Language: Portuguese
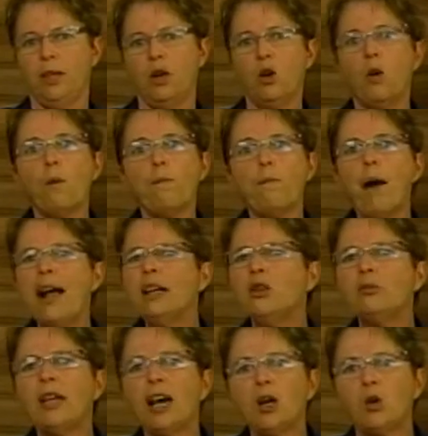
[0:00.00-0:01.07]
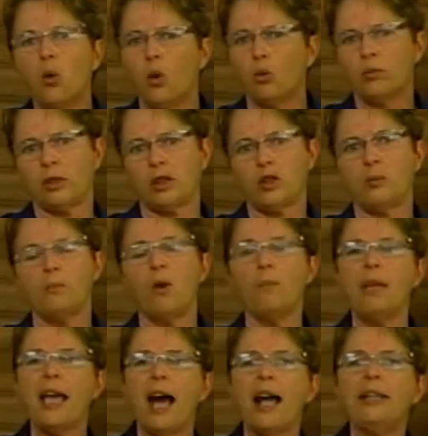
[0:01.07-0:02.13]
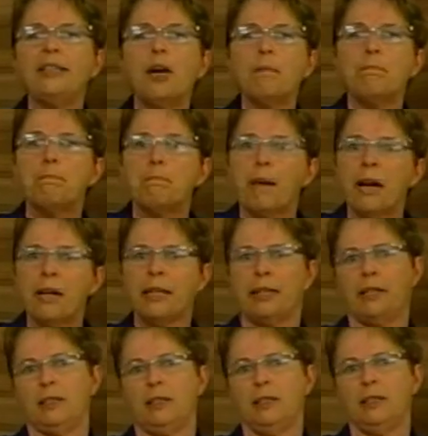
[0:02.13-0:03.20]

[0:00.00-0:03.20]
O pai não dá conta, se bobear ainda apanha.